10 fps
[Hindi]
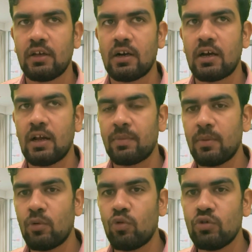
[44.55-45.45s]
अगर आपके
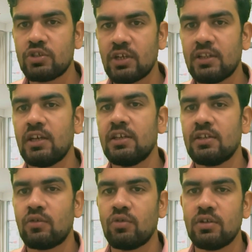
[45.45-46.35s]
में कोई ज़्यादा ही
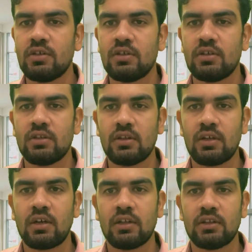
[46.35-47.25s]
कोई
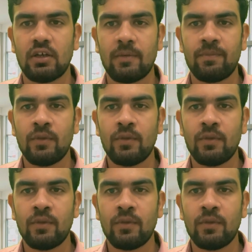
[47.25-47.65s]
दिक्कत है